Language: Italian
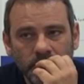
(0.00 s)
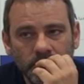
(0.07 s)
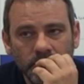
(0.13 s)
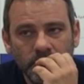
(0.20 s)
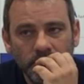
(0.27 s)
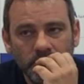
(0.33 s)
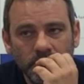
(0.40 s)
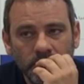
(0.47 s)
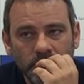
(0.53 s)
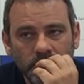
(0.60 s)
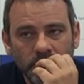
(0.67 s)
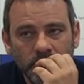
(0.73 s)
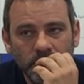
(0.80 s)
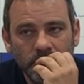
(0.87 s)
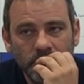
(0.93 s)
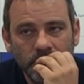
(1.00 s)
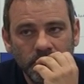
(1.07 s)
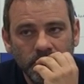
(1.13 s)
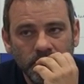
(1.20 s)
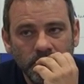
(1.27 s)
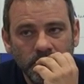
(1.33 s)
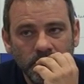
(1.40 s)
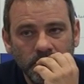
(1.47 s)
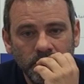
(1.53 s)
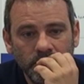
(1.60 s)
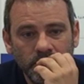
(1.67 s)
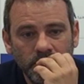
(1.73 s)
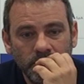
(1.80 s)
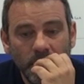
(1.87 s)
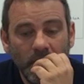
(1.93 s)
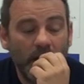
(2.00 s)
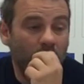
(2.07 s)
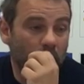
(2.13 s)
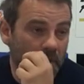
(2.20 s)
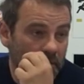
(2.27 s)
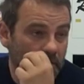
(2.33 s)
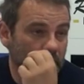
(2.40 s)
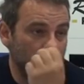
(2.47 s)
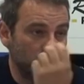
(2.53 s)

magari da una sconfitta Imola che potrebbe essere ah.